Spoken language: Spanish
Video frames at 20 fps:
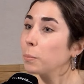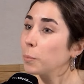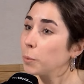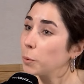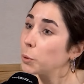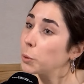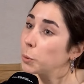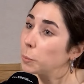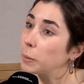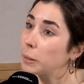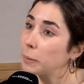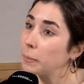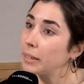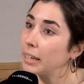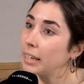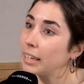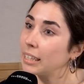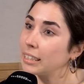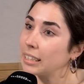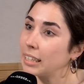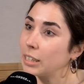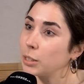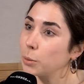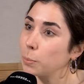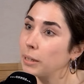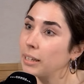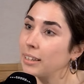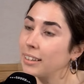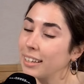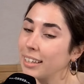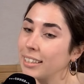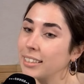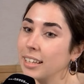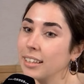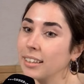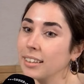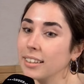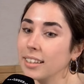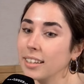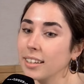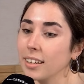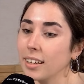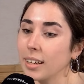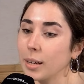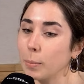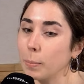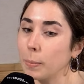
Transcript: como súper bien y sería súper interesante